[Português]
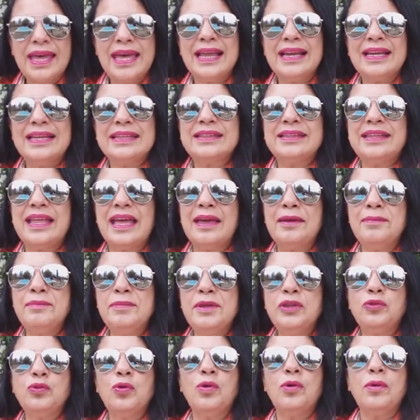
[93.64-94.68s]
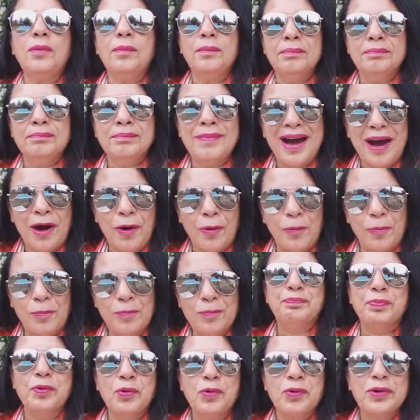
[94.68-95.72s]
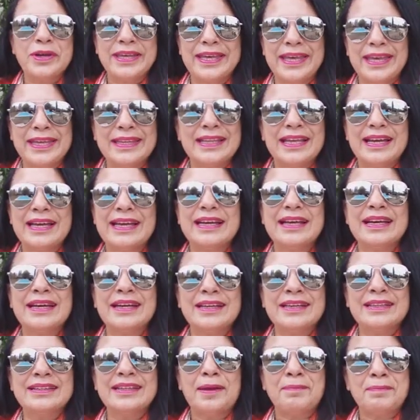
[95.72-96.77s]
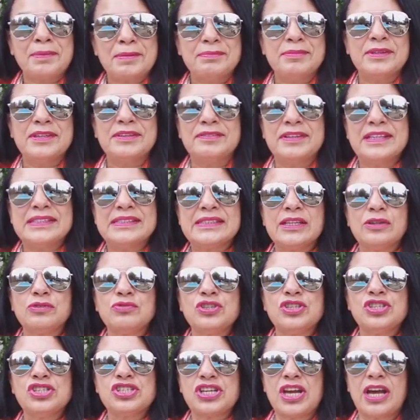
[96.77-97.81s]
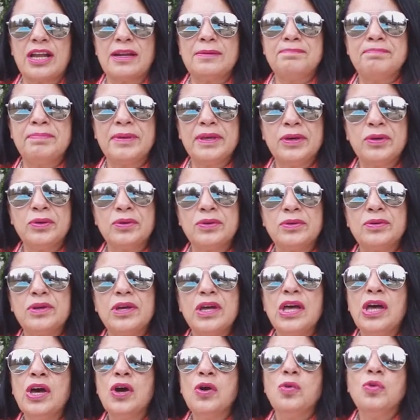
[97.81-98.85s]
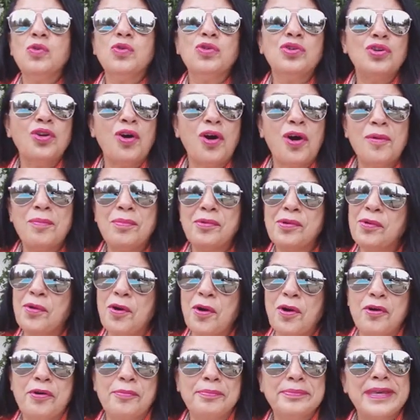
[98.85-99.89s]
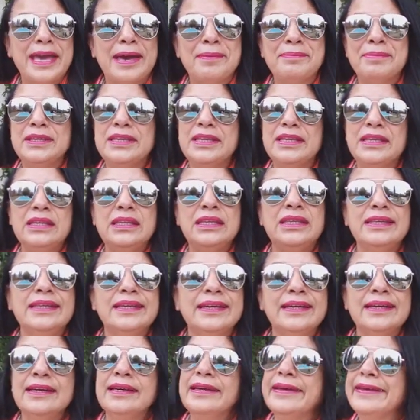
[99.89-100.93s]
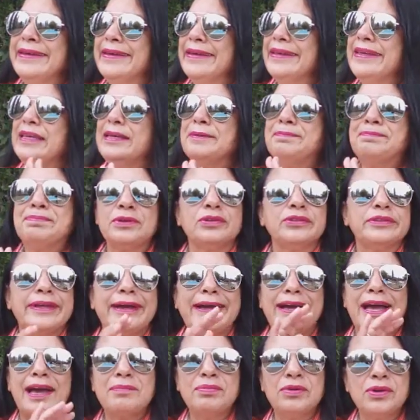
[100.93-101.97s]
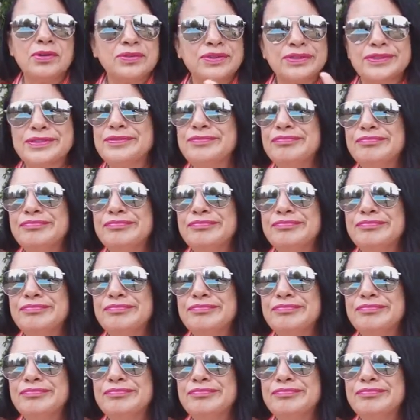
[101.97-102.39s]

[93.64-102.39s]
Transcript: ela terminou mal. Porque na, na primeira versão de Charles Perrault, o lobo come a menininha e pronto, acabou.